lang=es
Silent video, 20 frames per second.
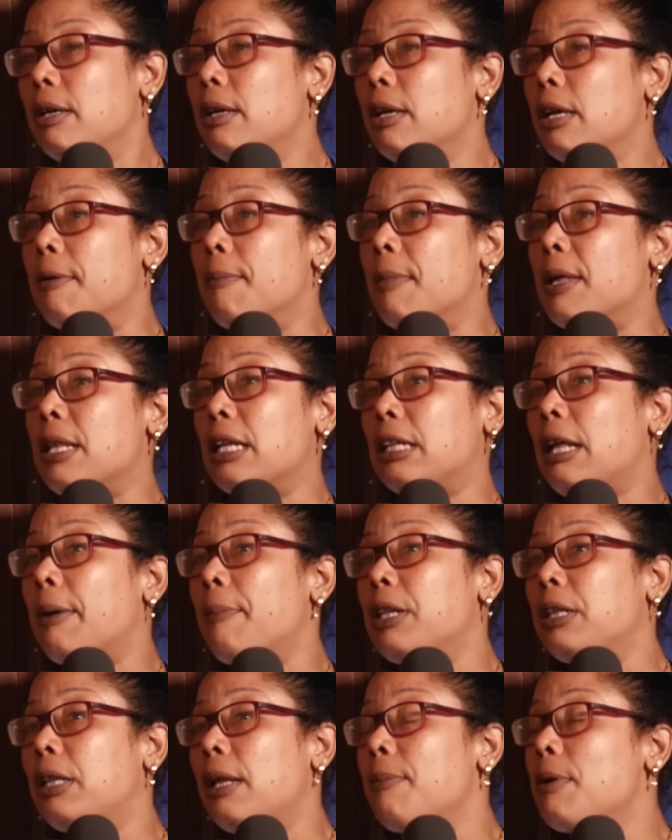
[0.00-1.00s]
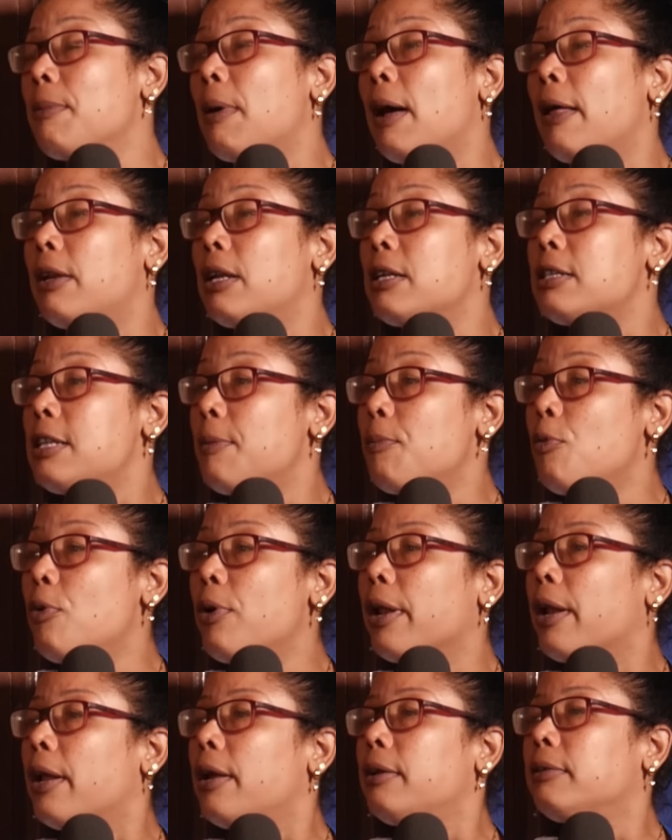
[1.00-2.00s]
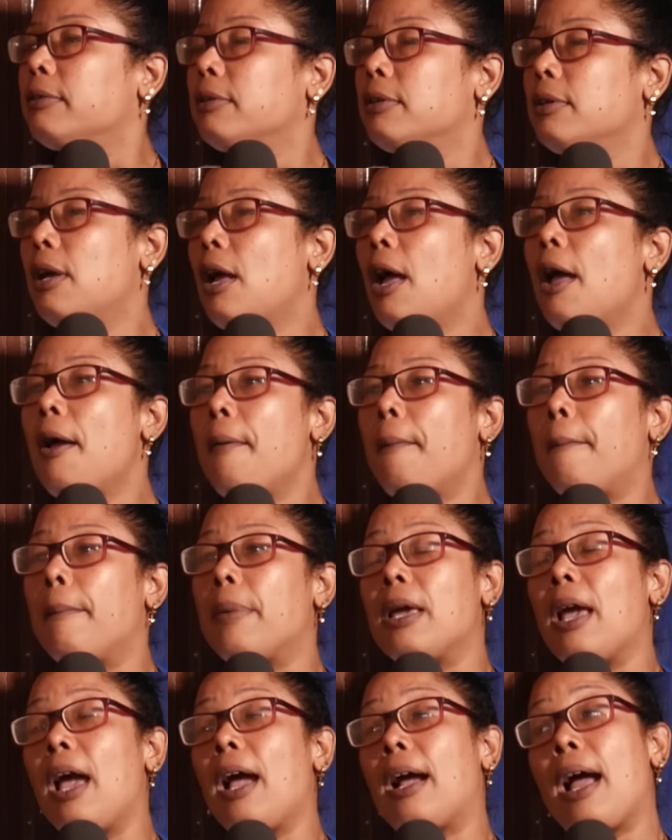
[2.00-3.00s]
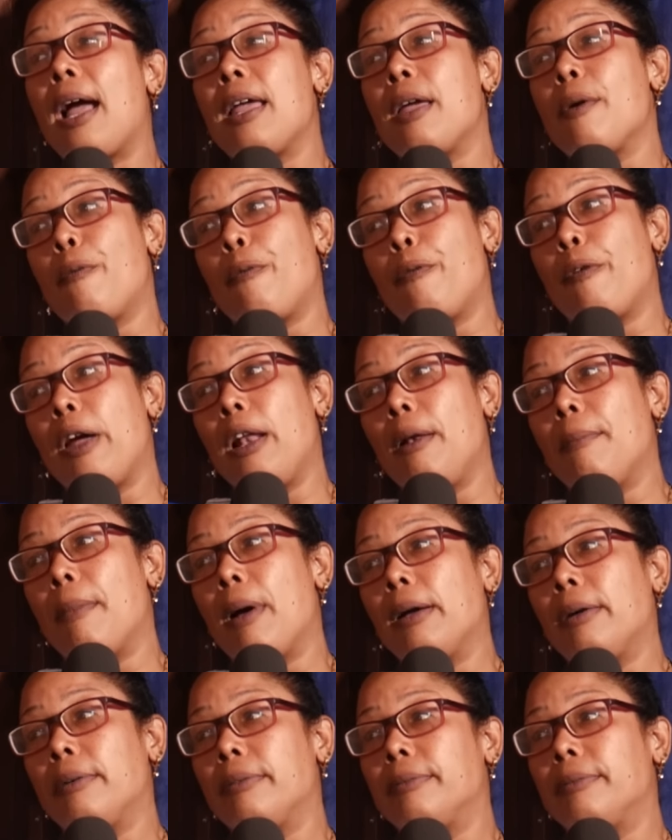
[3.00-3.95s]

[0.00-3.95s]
Inmediatamente mi madre se muere, mi hija cae enferma.